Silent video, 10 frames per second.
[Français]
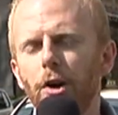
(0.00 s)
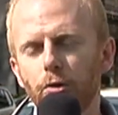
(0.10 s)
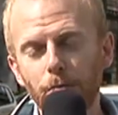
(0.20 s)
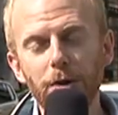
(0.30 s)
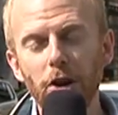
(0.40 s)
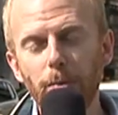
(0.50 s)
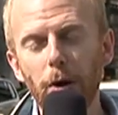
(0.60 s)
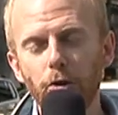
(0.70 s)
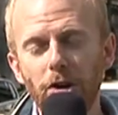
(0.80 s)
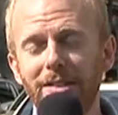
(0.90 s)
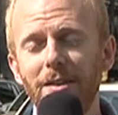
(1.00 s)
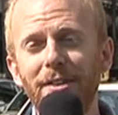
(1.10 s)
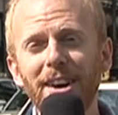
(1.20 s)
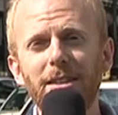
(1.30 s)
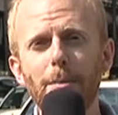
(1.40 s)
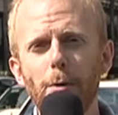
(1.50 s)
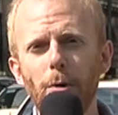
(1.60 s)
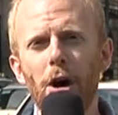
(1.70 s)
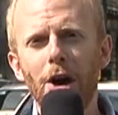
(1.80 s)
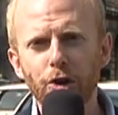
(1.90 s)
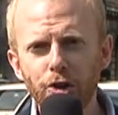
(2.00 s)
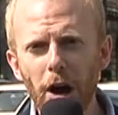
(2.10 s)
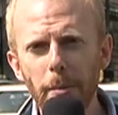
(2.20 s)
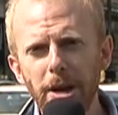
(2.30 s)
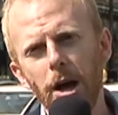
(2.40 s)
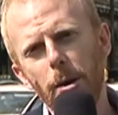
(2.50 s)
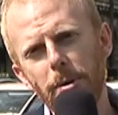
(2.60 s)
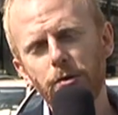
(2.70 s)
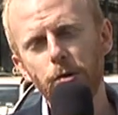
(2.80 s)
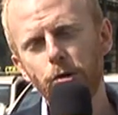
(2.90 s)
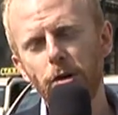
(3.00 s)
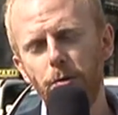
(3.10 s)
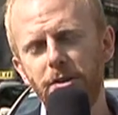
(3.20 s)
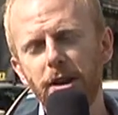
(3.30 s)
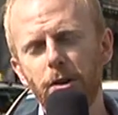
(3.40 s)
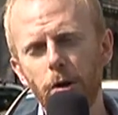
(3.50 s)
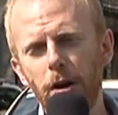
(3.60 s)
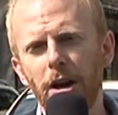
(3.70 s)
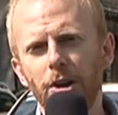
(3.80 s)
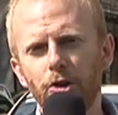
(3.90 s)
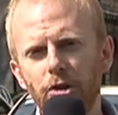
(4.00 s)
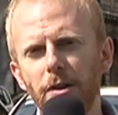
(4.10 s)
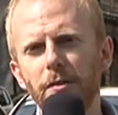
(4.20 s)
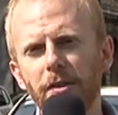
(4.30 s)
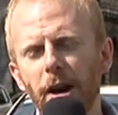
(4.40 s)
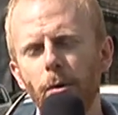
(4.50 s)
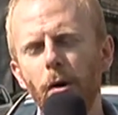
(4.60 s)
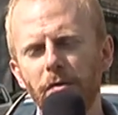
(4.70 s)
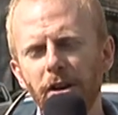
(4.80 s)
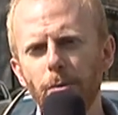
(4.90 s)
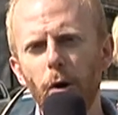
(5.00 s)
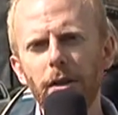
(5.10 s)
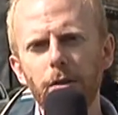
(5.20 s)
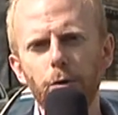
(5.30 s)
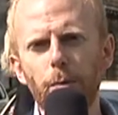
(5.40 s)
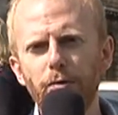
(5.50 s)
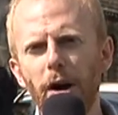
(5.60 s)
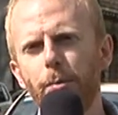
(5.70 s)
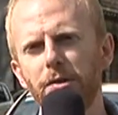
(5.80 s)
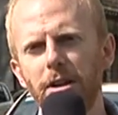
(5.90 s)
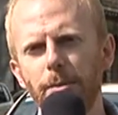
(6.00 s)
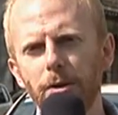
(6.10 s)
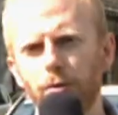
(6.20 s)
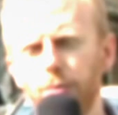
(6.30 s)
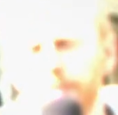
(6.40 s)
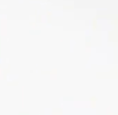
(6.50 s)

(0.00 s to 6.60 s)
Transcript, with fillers: Je ne vous cache pas que j'ai été véritablement charmé par ce que j'ai vu de Nightcall. J'ai vraiment vraiment hâte de pouvoir poser les mains dessus.